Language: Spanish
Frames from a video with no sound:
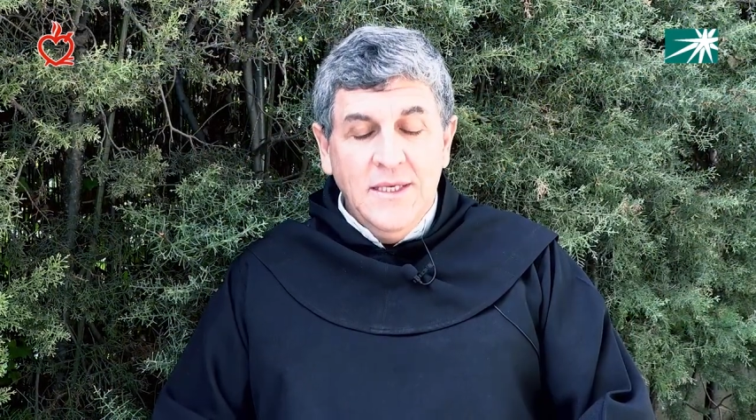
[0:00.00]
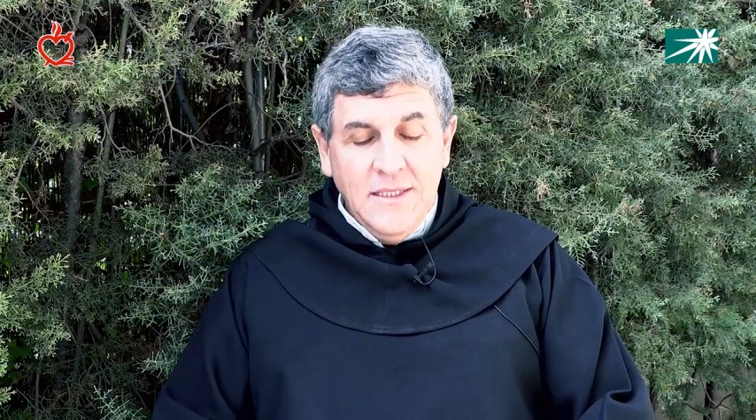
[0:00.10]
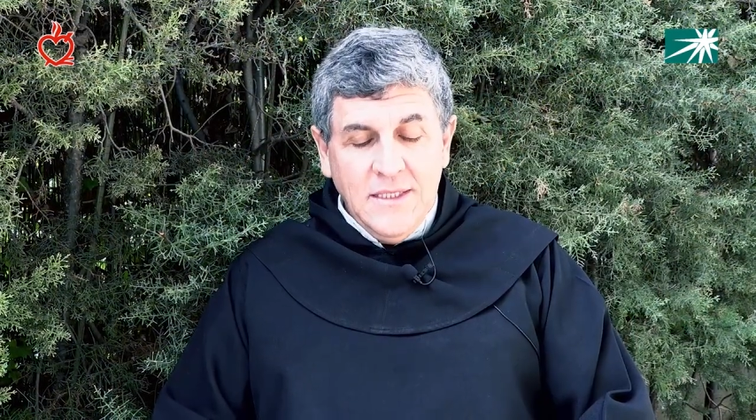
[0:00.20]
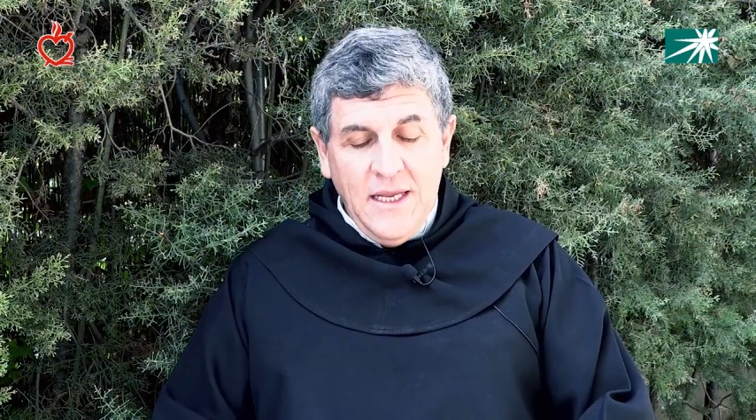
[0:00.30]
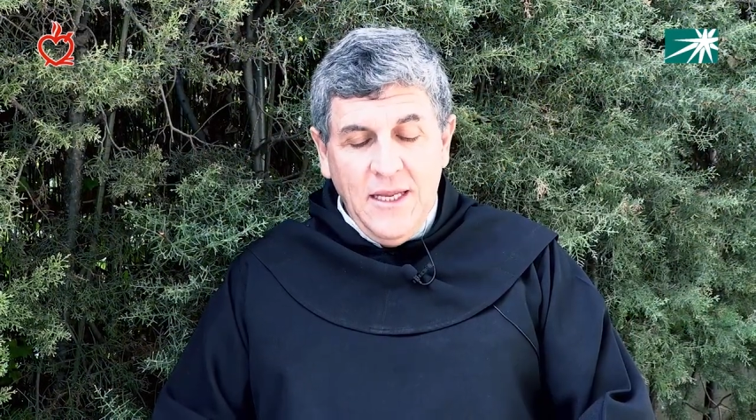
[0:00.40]

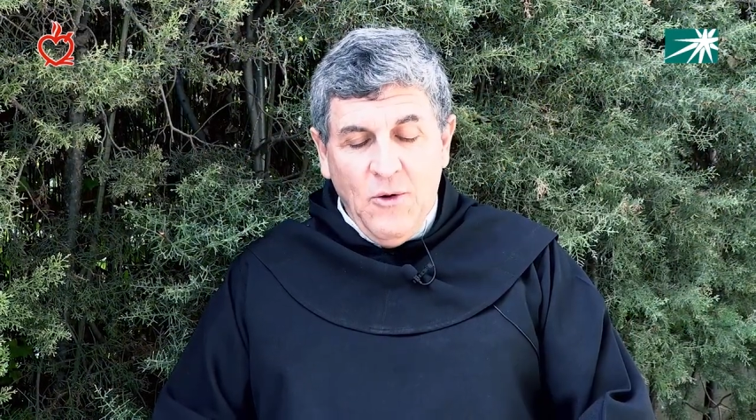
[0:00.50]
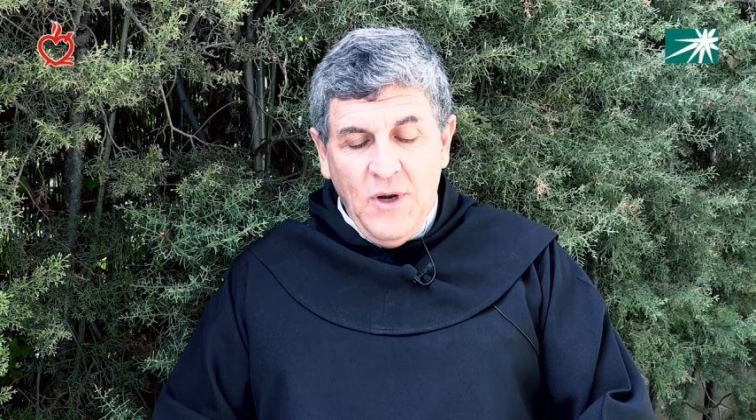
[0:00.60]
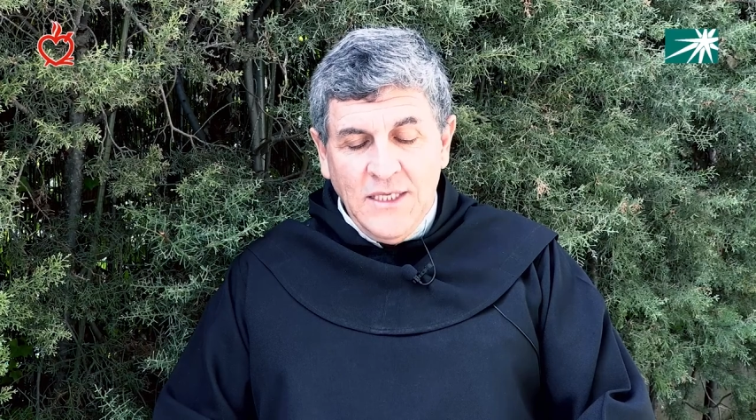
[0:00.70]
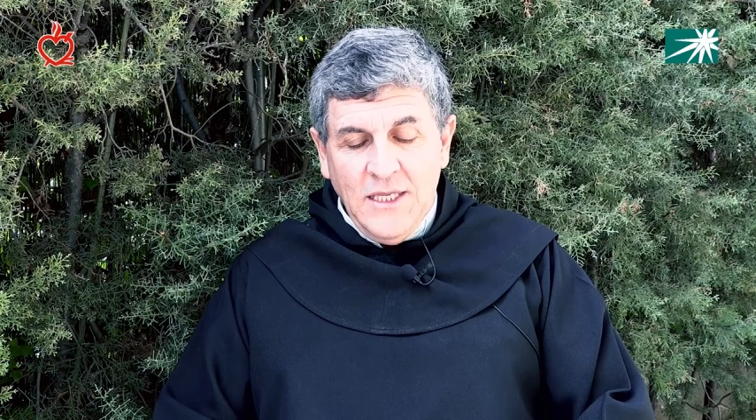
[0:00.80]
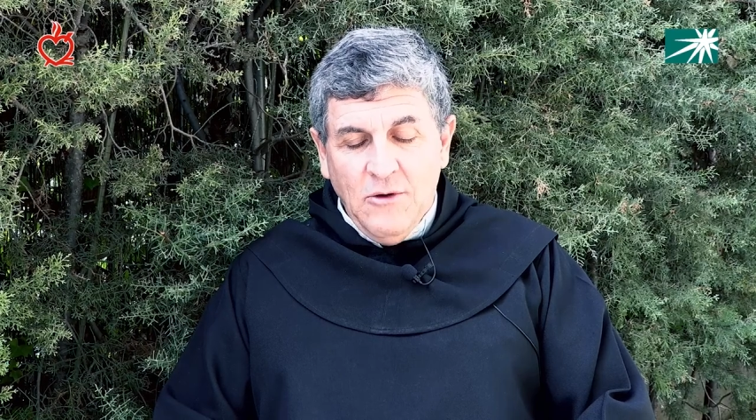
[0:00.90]
San
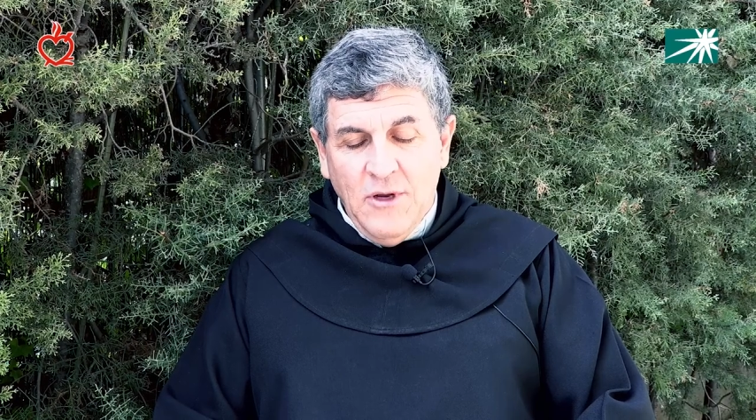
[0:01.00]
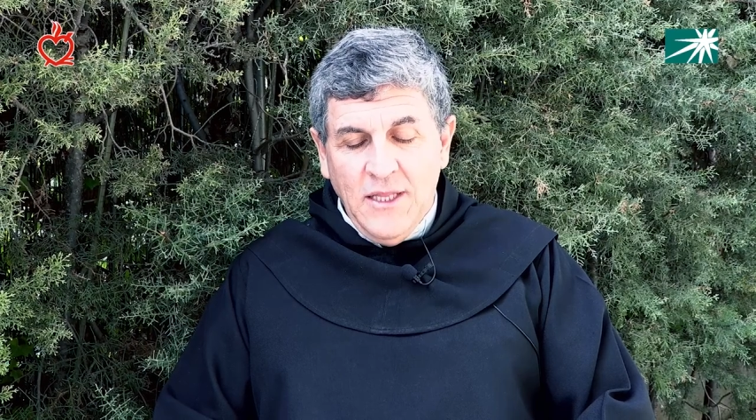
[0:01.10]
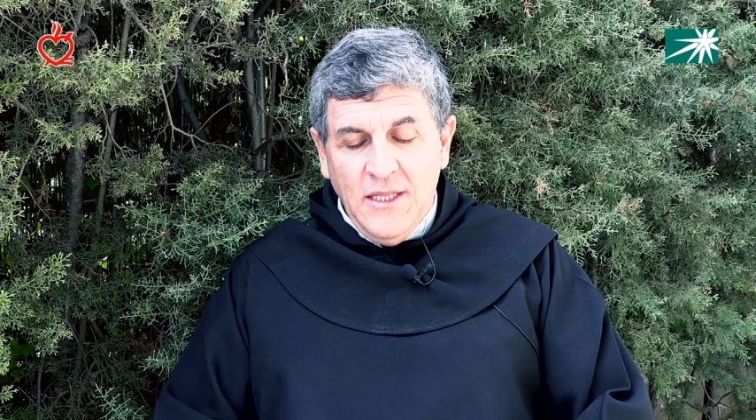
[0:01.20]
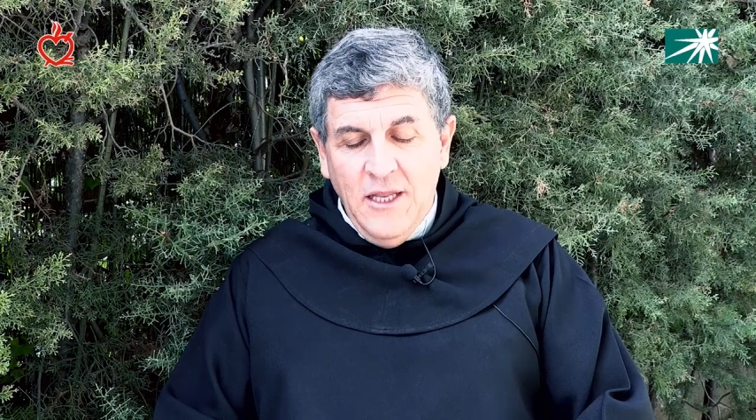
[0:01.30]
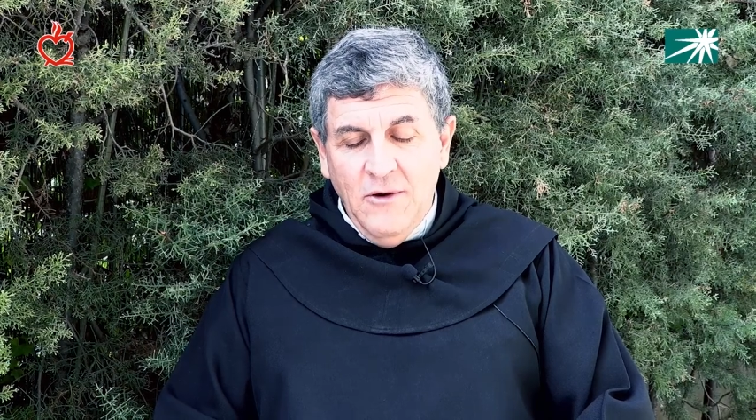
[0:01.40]
Nicolás de
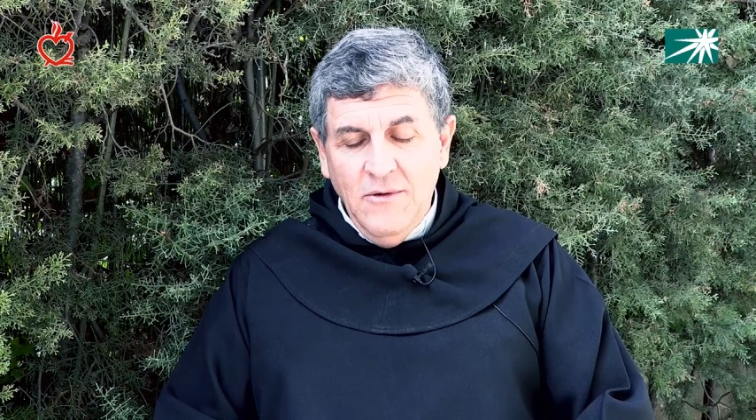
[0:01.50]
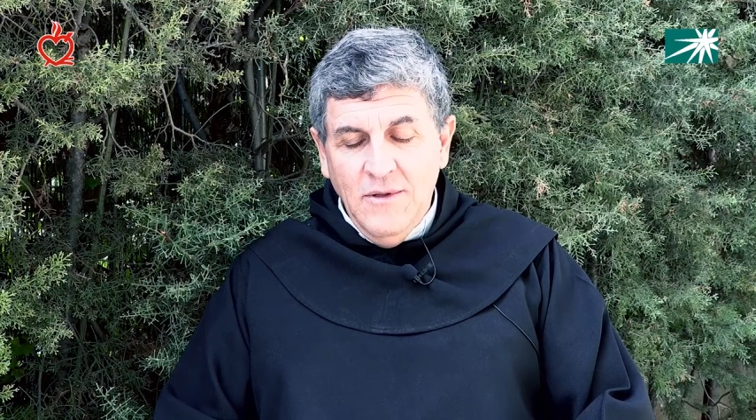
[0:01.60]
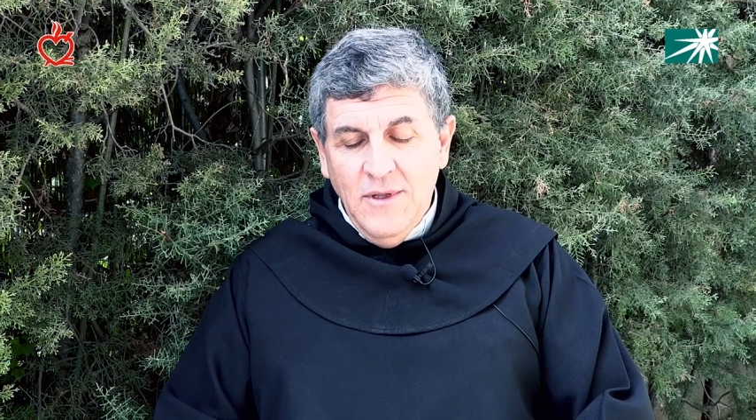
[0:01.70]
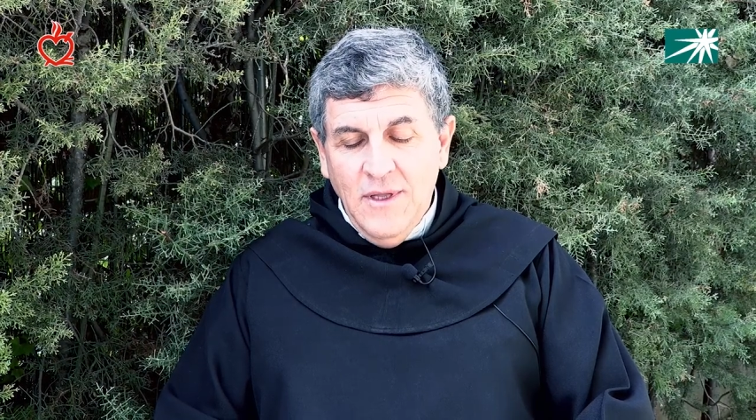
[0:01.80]
Tolentino,